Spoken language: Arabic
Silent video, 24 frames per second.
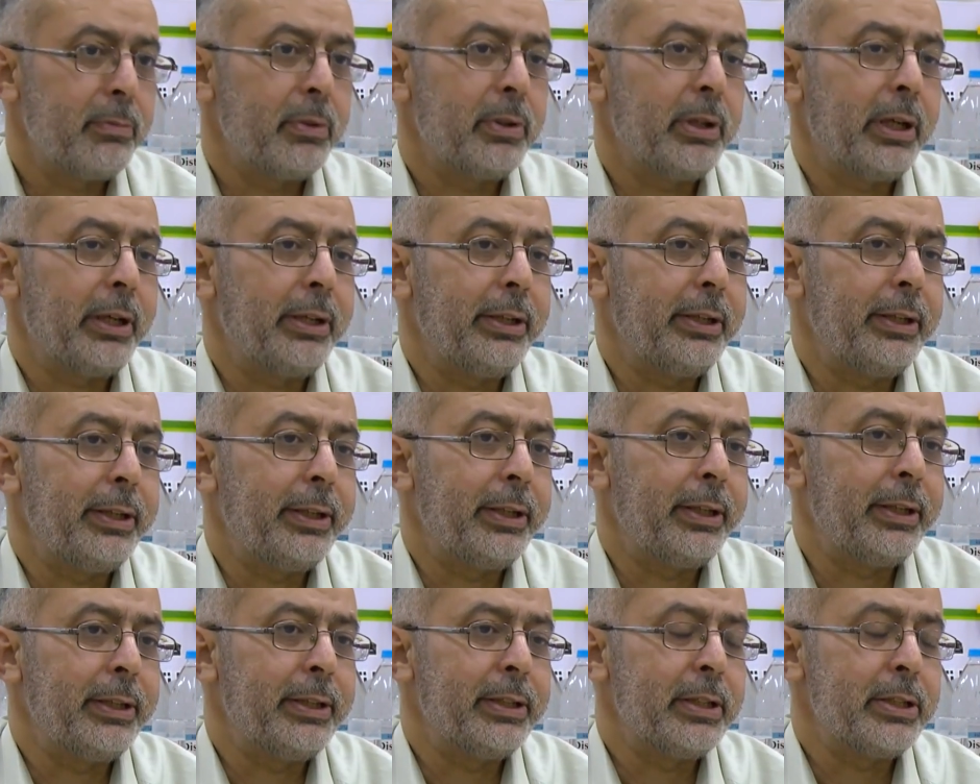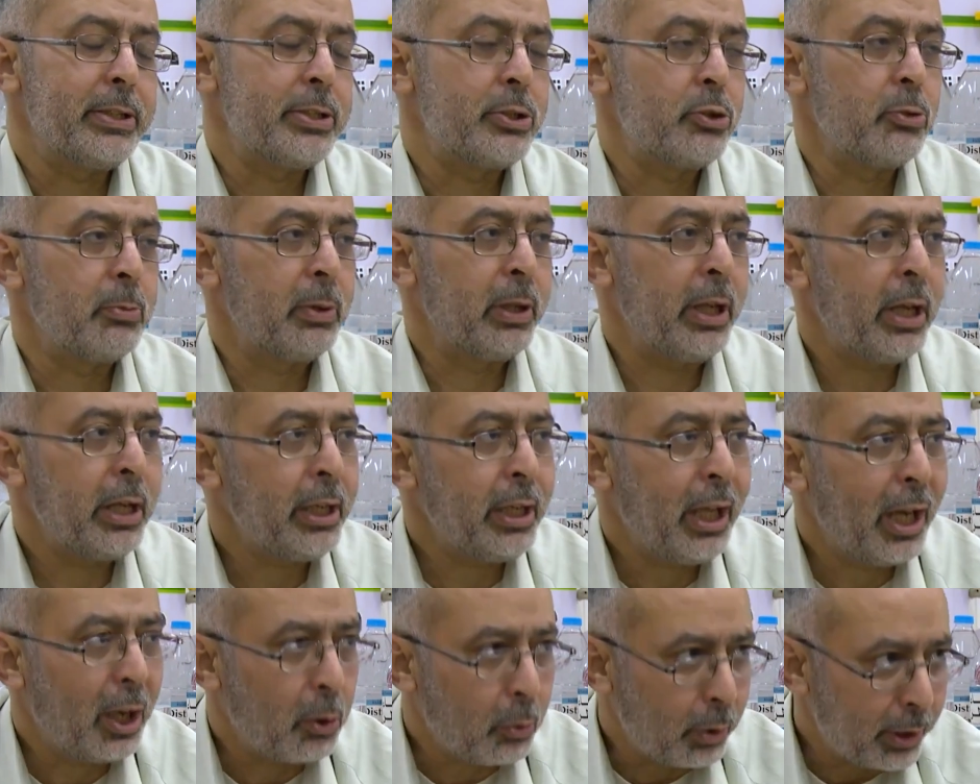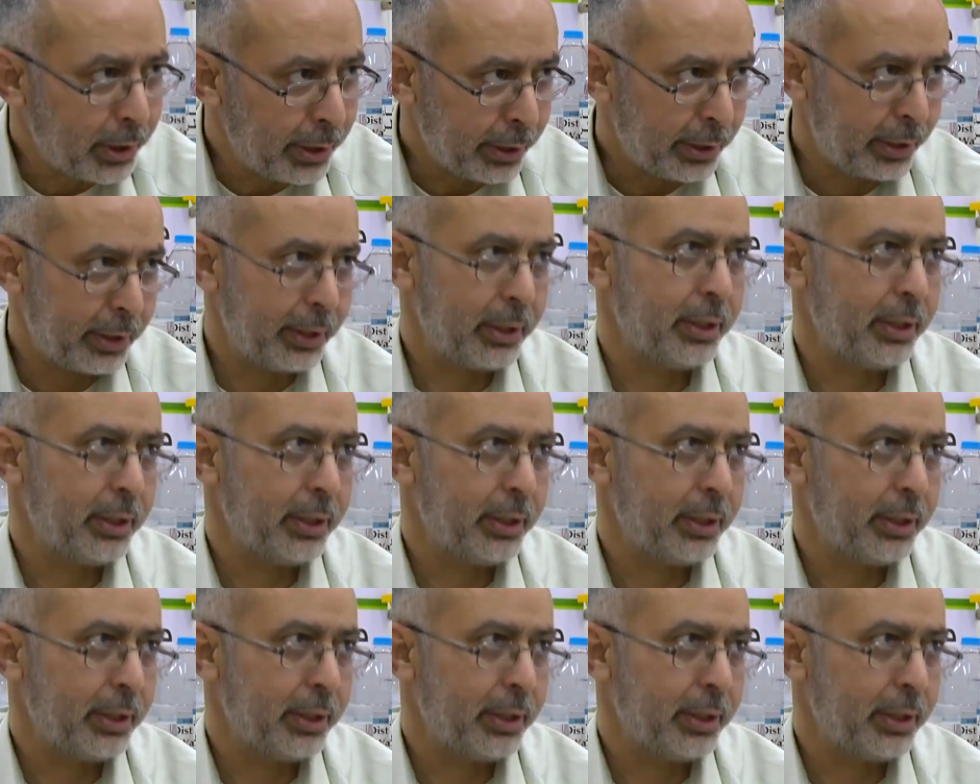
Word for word: يعني الزملاء اللي حواليك